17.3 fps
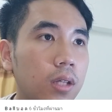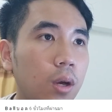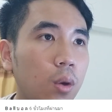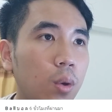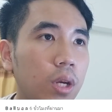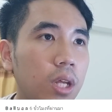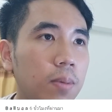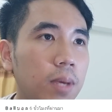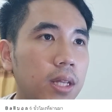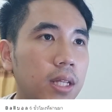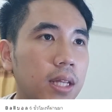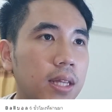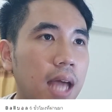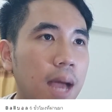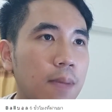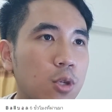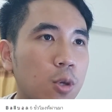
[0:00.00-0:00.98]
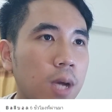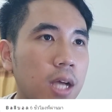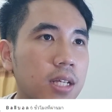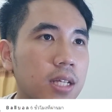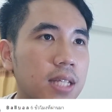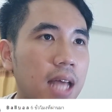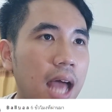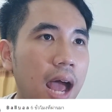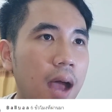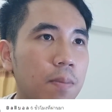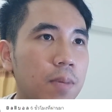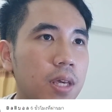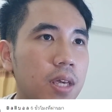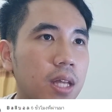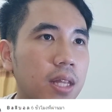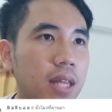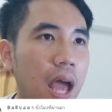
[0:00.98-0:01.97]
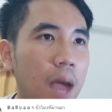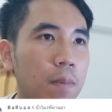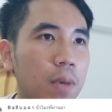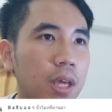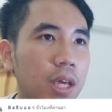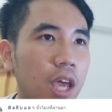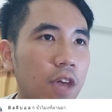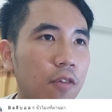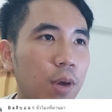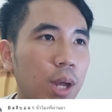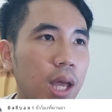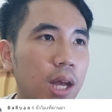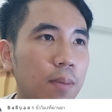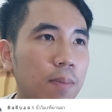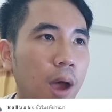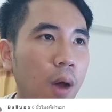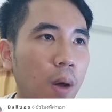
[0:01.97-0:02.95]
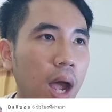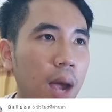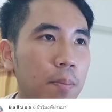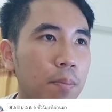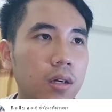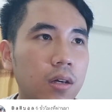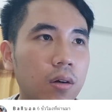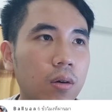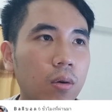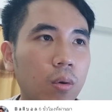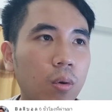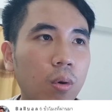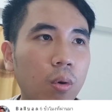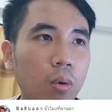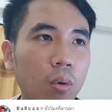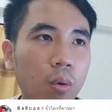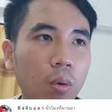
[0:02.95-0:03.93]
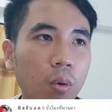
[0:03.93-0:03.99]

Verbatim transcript: ถ้าคนที่พี่ติดตามจบการศึกษาพี่จะตาม BK 4 8หรือเปล่าครับ โอ้โห